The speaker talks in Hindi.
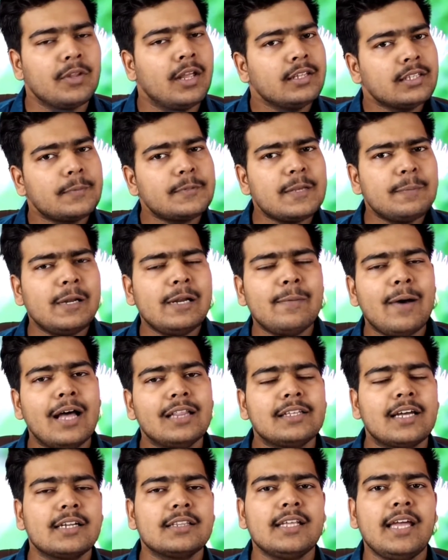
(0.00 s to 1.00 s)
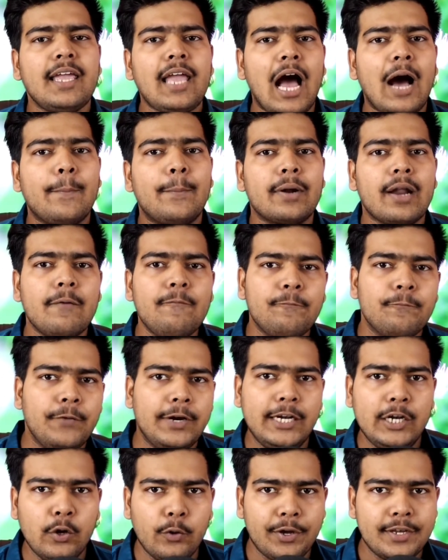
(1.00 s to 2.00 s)
सबसे पहले बात करते हैं यहां पर हम
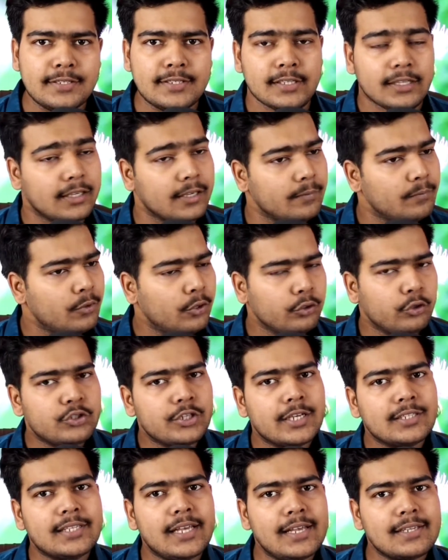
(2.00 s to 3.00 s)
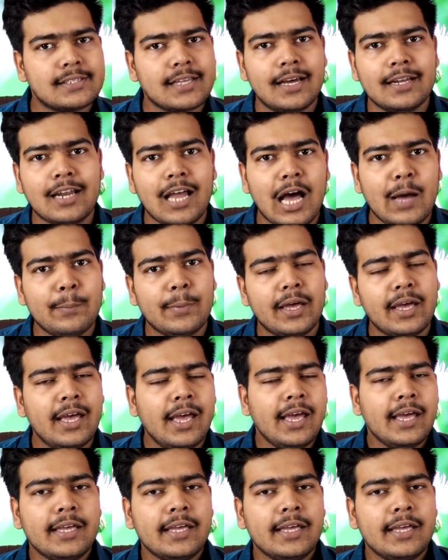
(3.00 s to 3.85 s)
विंडो एसी की तो जैसा इसका नाम है